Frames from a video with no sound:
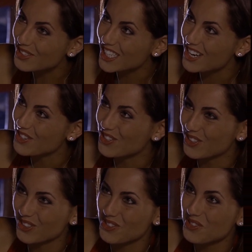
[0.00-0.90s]
entre
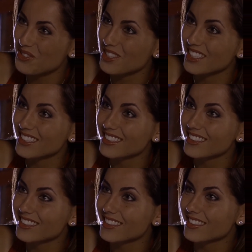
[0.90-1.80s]
nosotros. Por
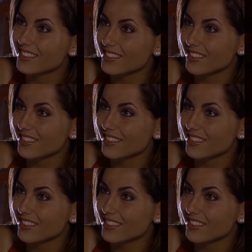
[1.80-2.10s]
supuesto que sí.